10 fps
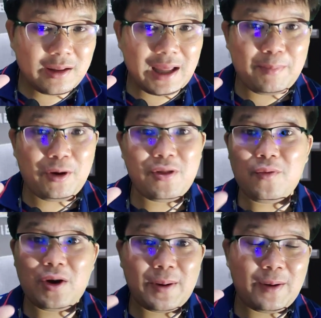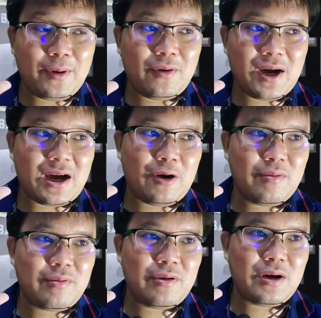แต่พอสวอปเขาบอกว่าเขา
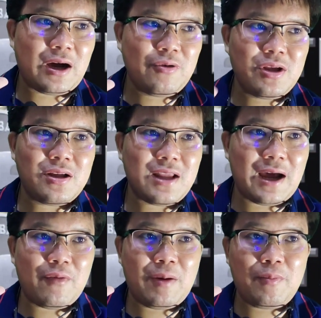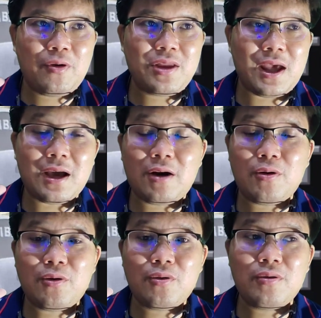เขายืนยันว่าโปรเจกต์เขา